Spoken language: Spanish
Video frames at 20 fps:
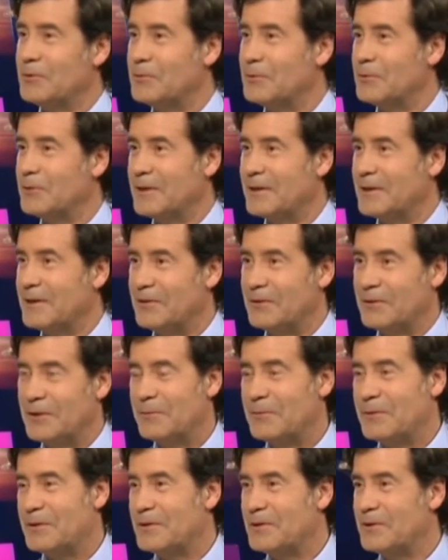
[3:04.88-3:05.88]
porque el que no haya
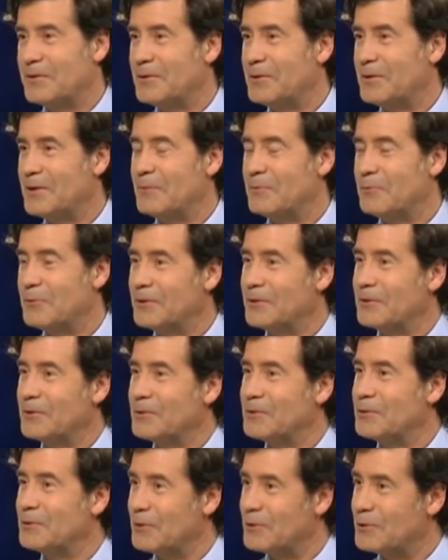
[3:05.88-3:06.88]
aprendido ha muerto en
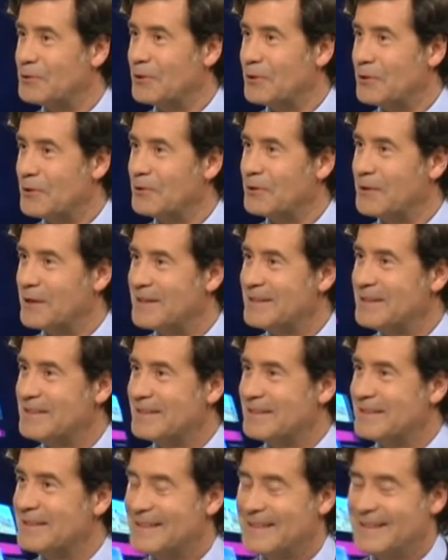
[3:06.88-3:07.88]
estos ocho años de
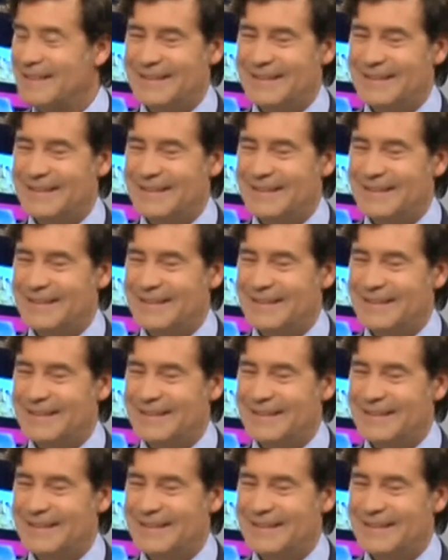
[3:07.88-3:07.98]
crisis.